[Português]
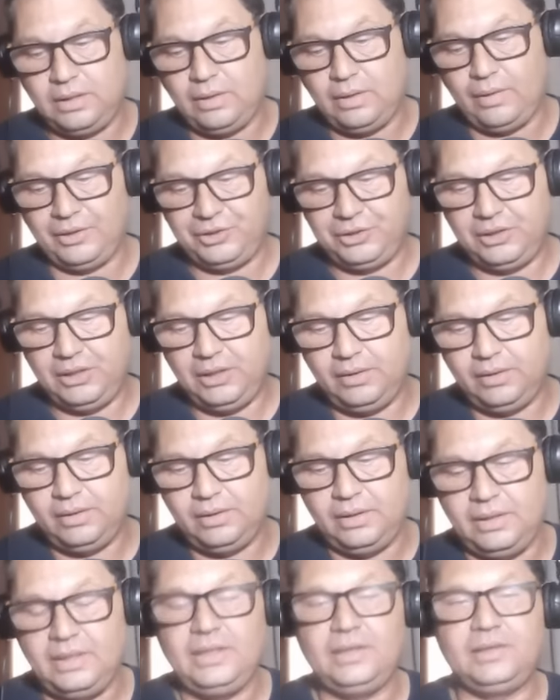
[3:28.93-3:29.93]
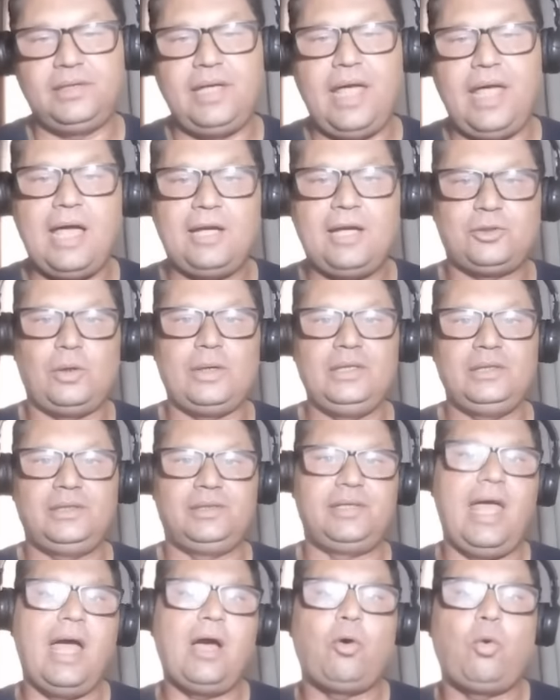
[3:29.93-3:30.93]
que eu acho que encerra,
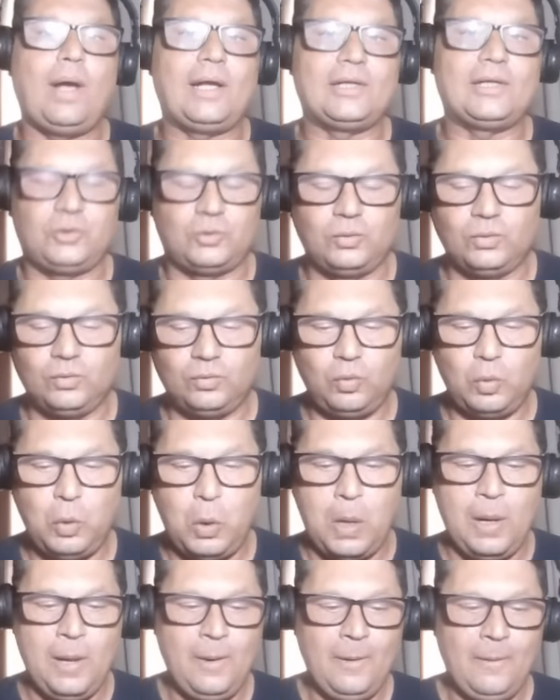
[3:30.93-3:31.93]
encerra o assunto